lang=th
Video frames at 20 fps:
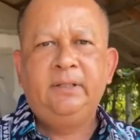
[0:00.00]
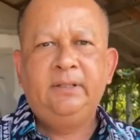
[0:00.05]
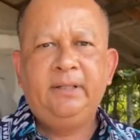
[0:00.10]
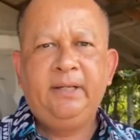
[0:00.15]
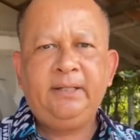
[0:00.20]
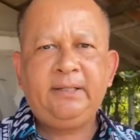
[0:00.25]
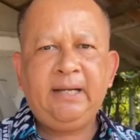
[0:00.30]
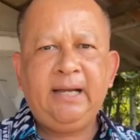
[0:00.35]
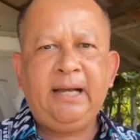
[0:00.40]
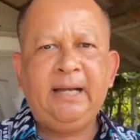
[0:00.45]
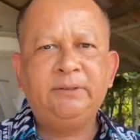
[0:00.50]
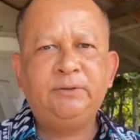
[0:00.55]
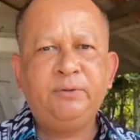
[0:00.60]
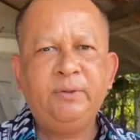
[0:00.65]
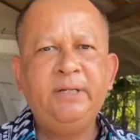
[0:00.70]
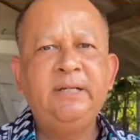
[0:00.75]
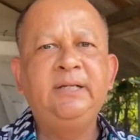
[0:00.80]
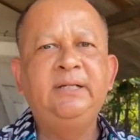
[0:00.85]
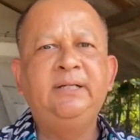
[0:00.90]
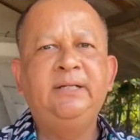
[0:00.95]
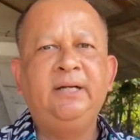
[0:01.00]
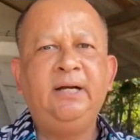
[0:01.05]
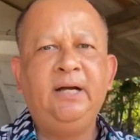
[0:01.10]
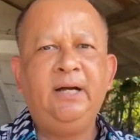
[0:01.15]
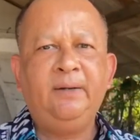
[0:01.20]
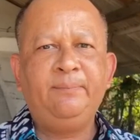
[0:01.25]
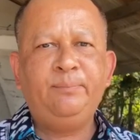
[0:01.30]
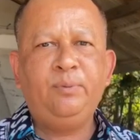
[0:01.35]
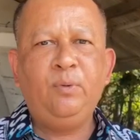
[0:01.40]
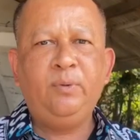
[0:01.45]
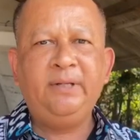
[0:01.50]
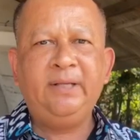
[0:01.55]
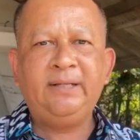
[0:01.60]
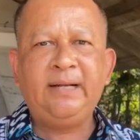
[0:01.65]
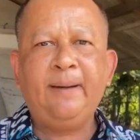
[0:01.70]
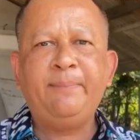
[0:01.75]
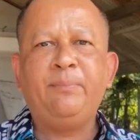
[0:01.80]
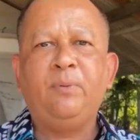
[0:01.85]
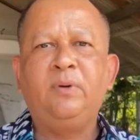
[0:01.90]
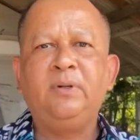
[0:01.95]
ในการช่วยเหลือผู้ได้
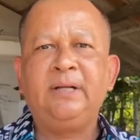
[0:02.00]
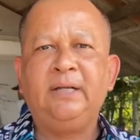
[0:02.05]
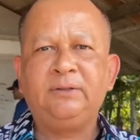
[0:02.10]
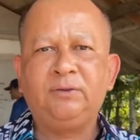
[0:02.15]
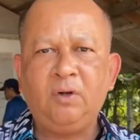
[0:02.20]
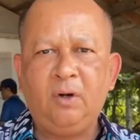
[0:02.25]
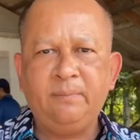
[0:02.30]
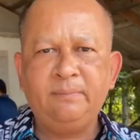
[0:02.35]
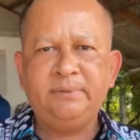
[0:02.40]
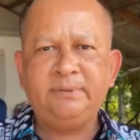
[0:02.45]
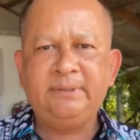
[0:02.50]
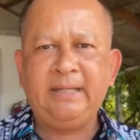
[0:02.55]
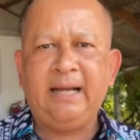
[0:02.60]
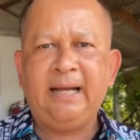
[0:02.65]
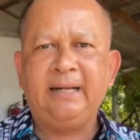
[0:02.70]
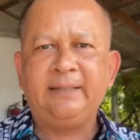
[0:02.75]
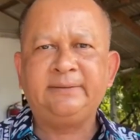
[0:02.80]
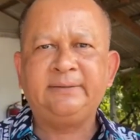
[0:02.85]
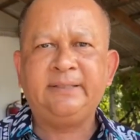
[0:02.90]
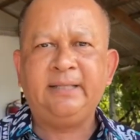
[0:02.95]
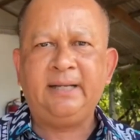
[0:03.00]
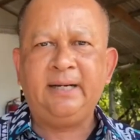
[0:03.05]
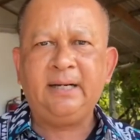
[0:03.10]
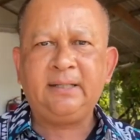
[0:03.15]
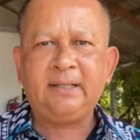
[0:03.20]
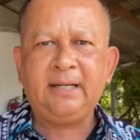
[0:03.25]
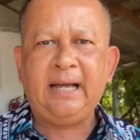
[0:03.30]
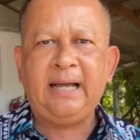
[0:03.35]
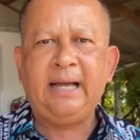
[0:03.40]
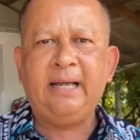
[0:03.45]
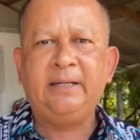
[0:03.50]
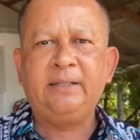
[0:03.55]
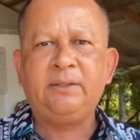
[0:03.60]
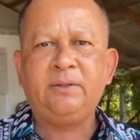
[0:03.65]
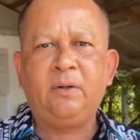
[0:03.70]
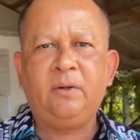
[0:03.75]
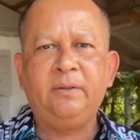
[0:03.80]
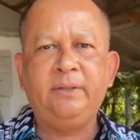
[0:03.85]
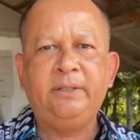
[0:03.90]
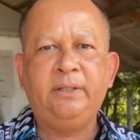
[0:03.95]
รับผลกระทบจากสถานการณ์ก
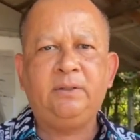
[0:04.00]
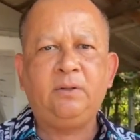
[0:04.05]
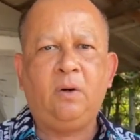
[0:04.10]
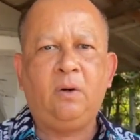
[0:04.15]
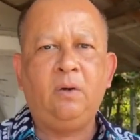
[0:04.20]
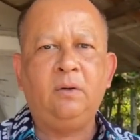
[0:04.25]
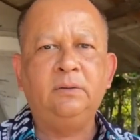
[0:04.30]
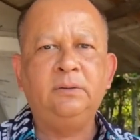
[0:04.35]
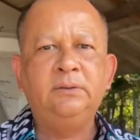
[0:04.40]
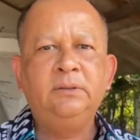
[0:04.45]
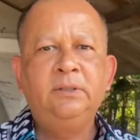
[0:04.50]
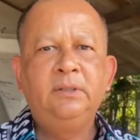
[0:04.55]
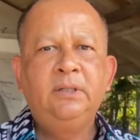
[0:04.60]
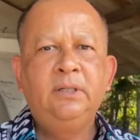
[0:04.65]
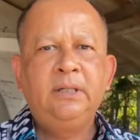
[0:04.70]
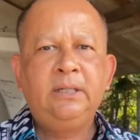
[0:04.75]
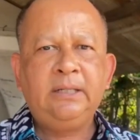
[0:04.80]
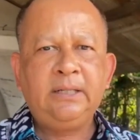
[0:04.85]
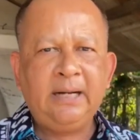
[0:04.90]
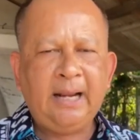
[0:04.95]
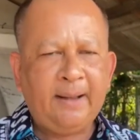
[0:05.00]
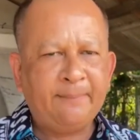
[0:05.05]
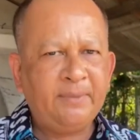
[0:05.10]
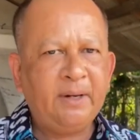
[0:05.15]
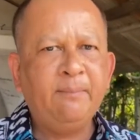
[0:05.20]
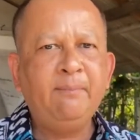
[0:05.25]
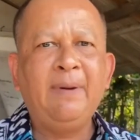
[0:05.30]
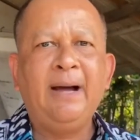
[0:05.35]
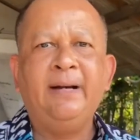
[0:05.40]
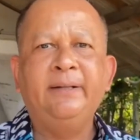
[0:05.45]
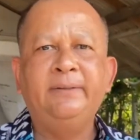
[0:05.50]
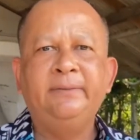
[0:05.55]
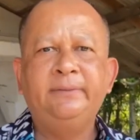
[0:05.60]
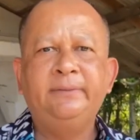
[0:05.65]
รณีของคราบน้ำมัน